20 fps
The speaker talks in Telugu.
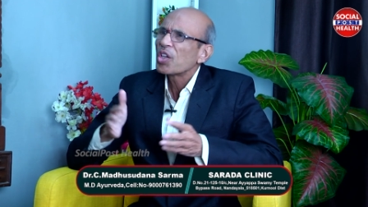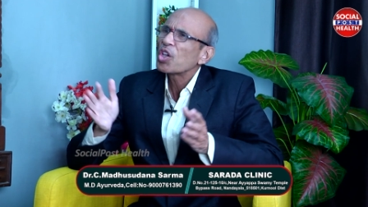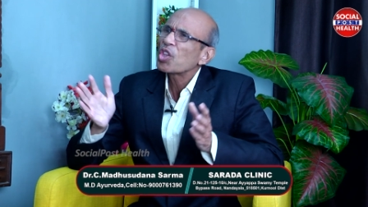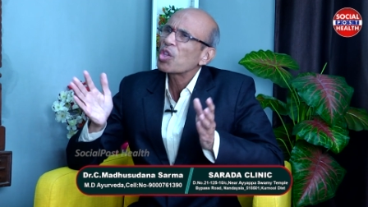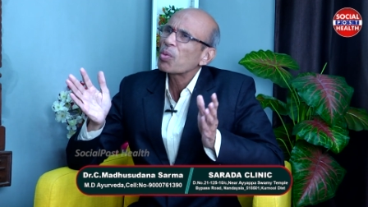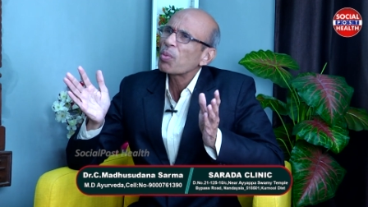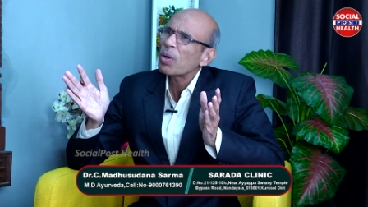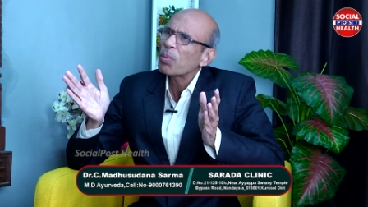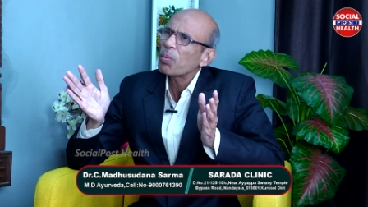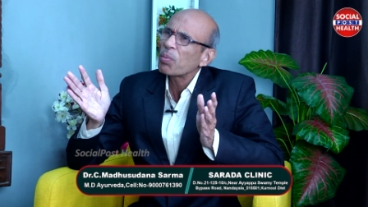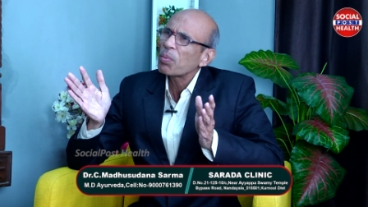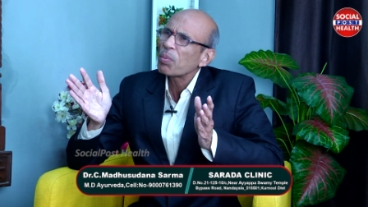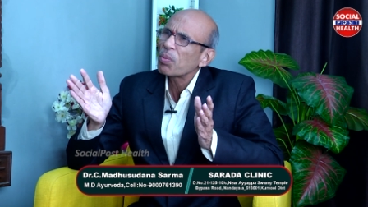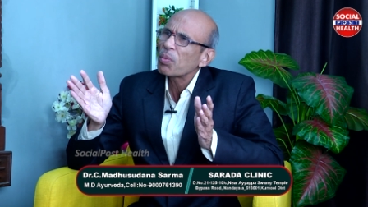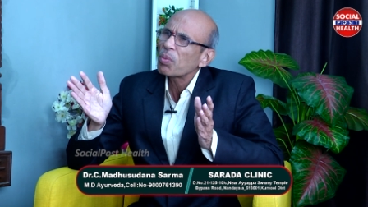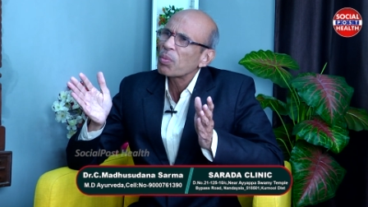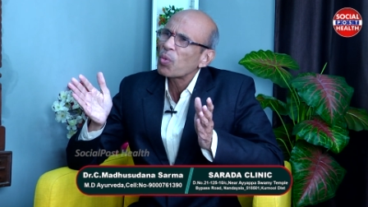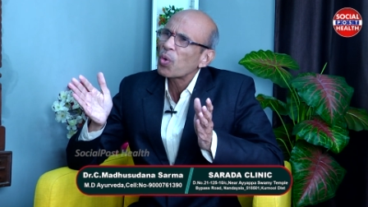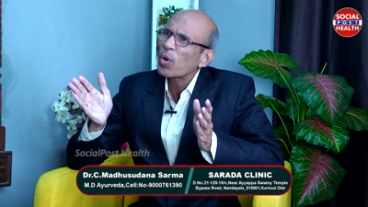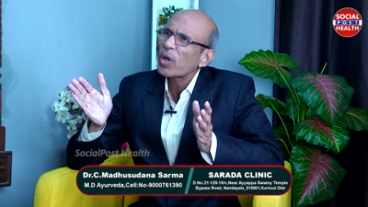ఏదో మనం
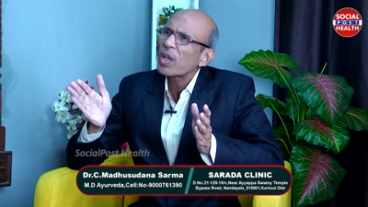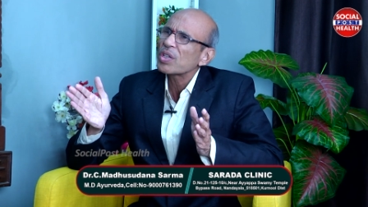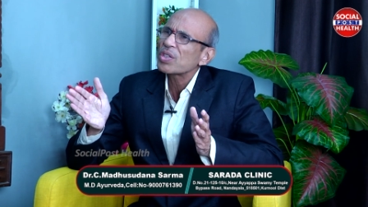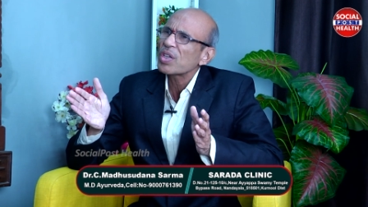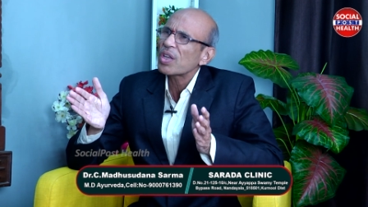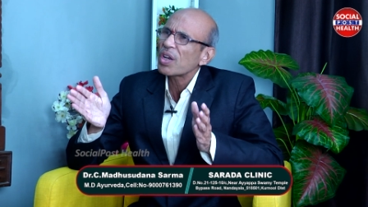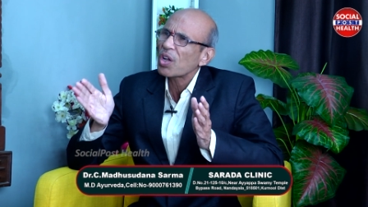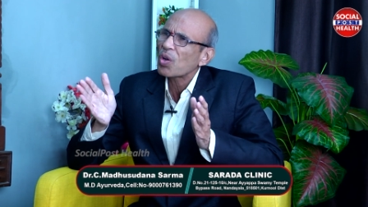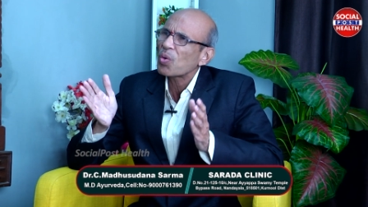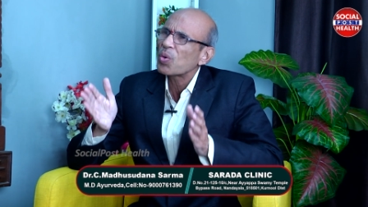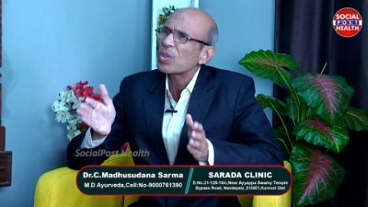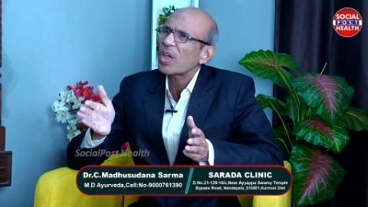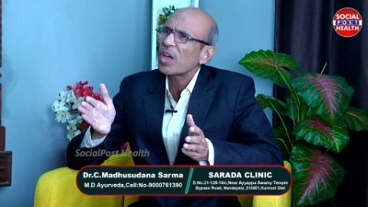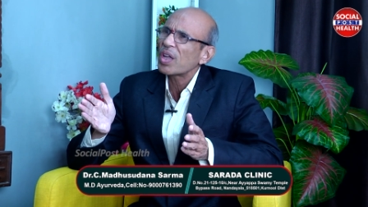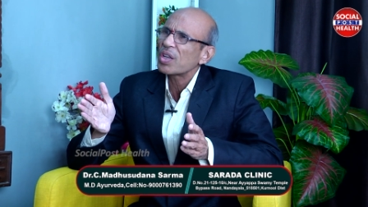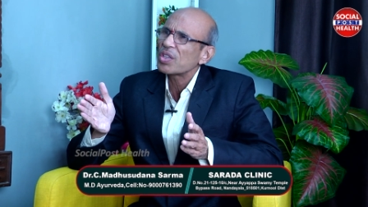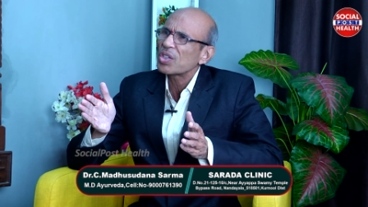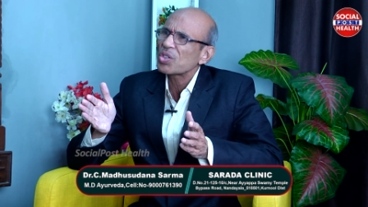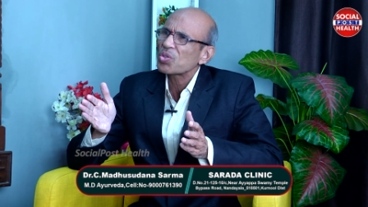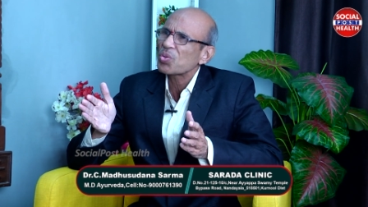ఒకేసారి ఎక్కువ
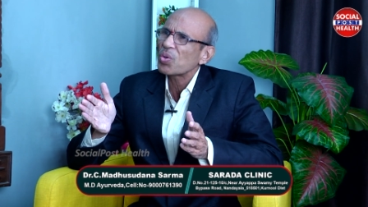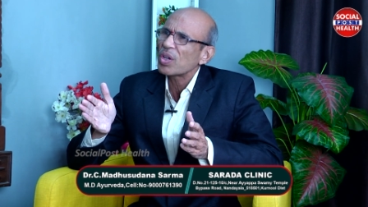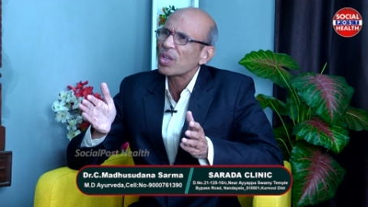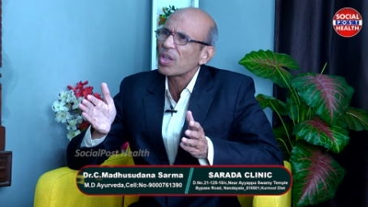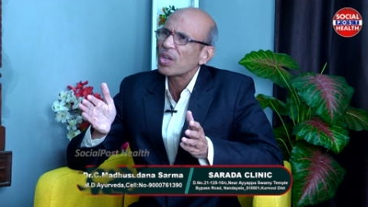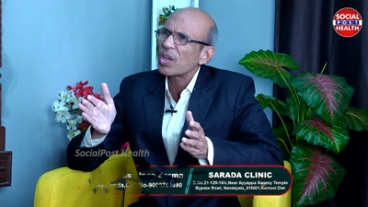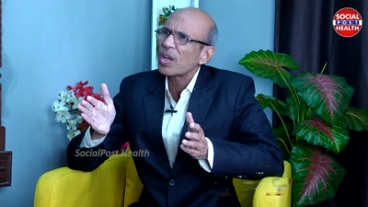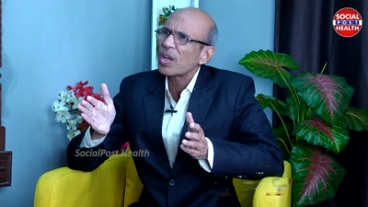తయారు చేసుకొని